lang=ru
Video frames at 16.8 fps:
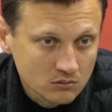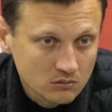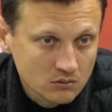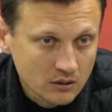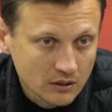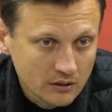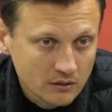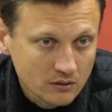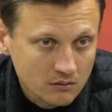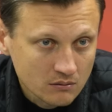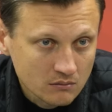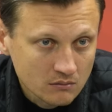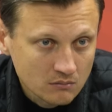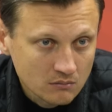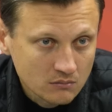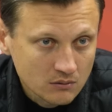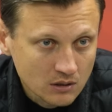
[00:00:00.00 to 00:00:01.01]
тренер
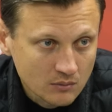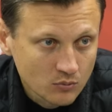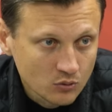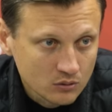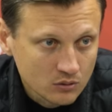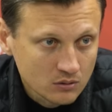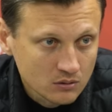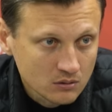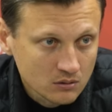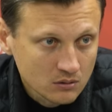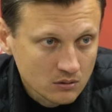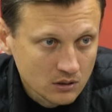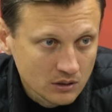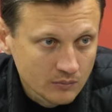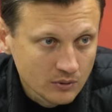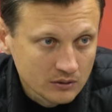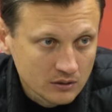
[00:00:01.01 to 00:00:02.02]
работает.
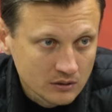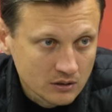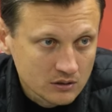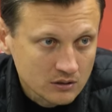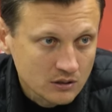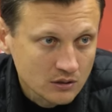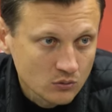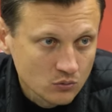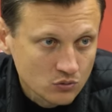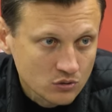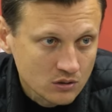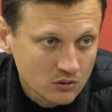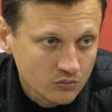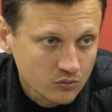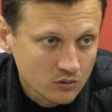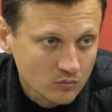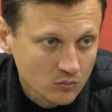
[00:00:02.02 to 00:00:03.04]
Либо это детский
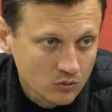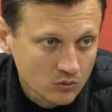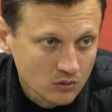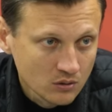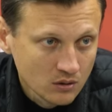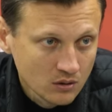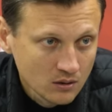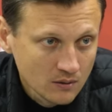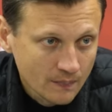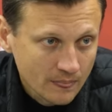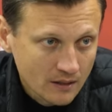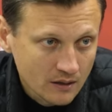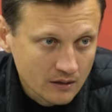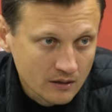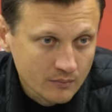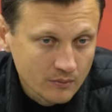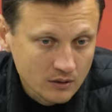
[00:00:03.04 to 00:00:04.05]
юношеский футбол,
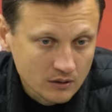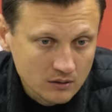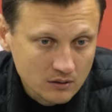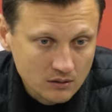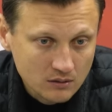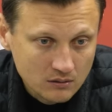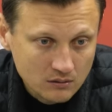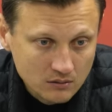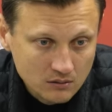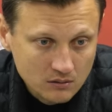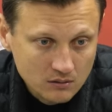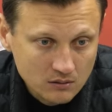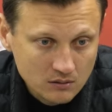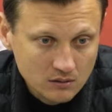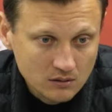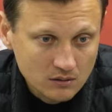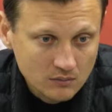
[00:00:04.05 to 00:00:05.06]
либо это
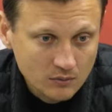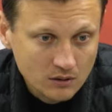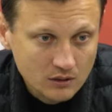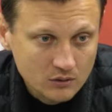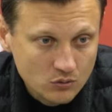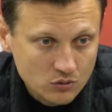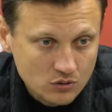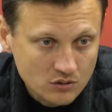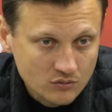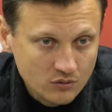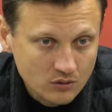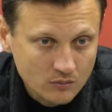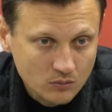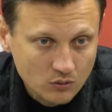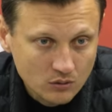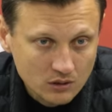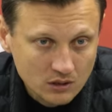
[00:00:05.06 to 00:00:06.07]
э, молодежный
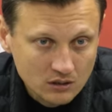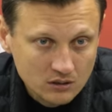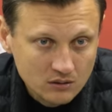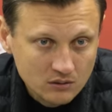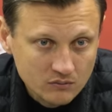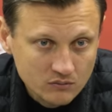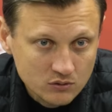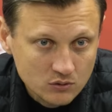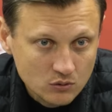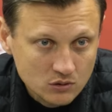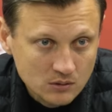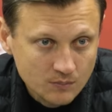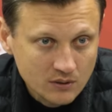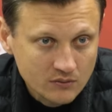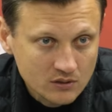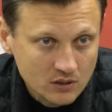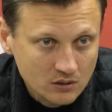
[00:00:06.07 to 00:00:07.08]
футбол, либо это взрослый
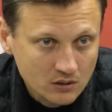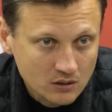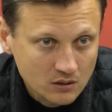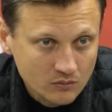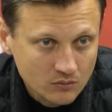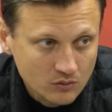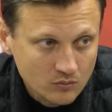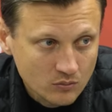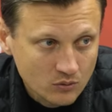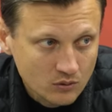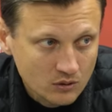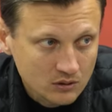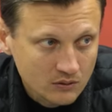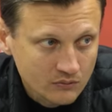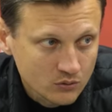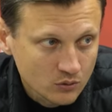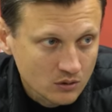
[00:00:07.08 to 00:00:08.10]
профессиональный футбол.
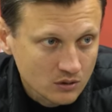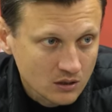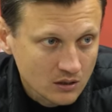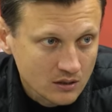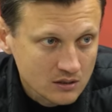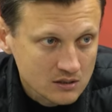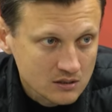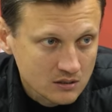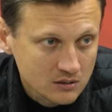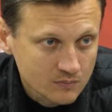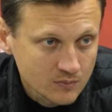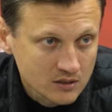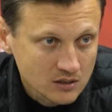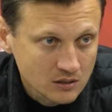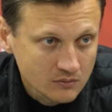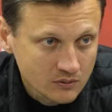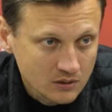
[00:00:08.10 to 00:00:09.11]
Это все-таки разные
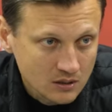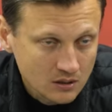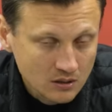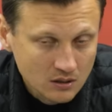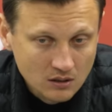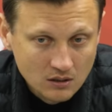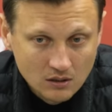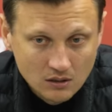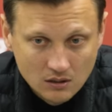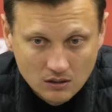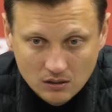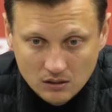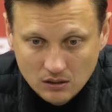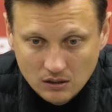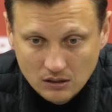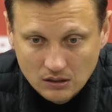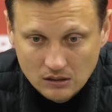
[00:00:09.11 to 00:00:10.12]
специфики.
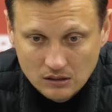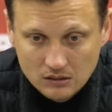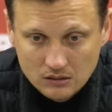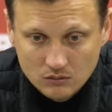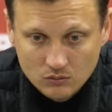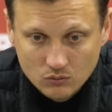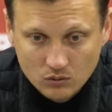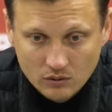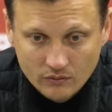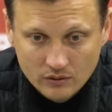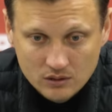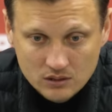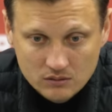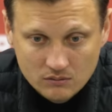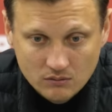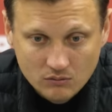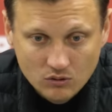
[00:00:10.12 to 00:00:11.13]
И уровень
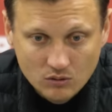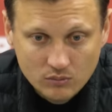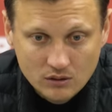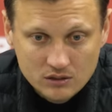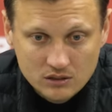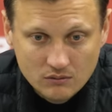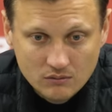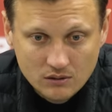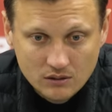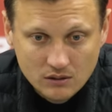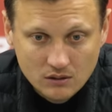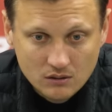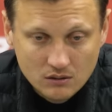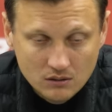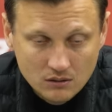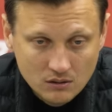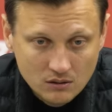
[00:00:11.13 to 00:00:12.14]
своего
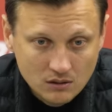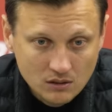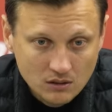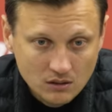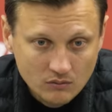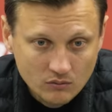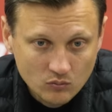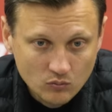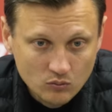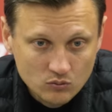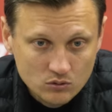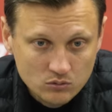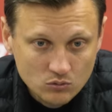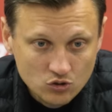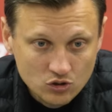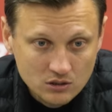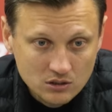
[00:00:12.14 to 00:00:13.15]
образования, э, в любом
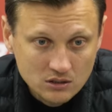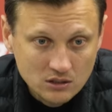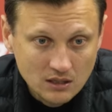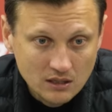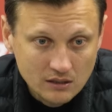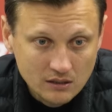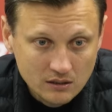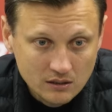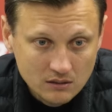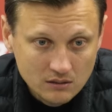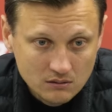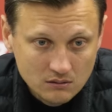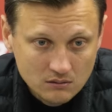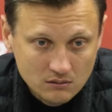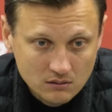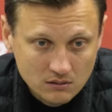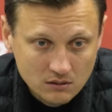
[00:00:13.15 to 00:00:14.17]
случае знания
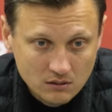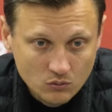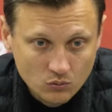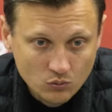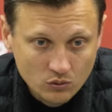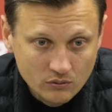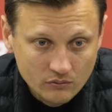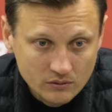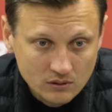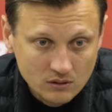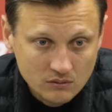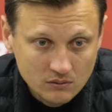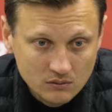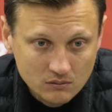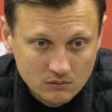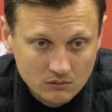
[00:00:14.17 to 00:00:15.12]
э, уровня